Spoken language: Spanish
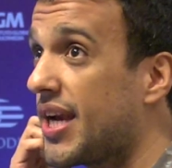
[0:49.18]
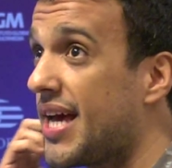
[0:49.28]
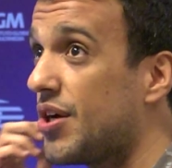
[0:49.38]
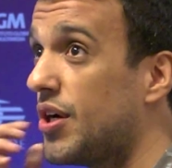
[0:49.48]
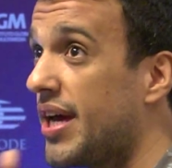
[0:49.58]

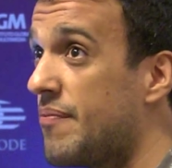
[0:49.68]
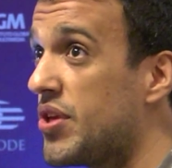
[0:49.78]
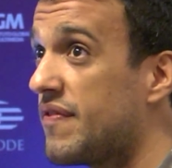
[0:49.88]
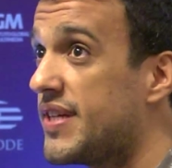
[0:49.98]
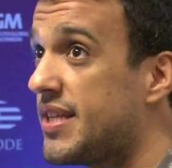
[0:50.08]
claro, es muy
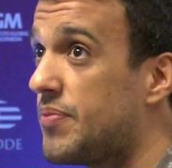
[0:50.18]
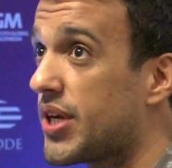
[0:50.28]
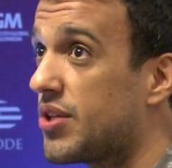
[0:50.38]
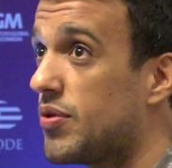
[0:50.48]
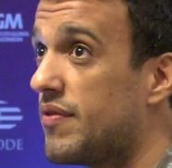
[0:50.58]
difícil
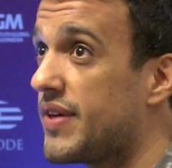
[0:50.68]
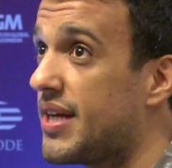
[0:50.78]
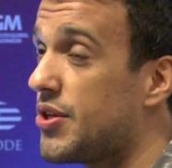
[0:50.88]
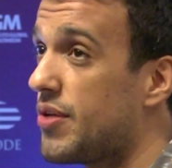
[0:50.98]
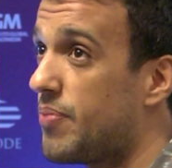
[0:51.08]
porque estuvimos
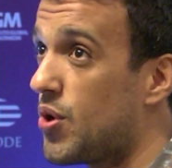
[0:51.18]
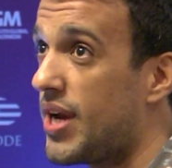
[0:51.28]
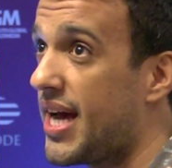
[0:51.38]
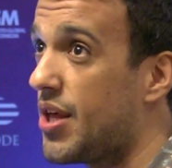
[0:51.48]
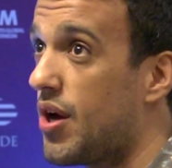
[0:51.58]
fijándonos, por un
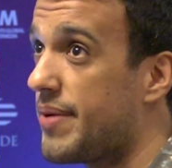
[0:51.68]
lado,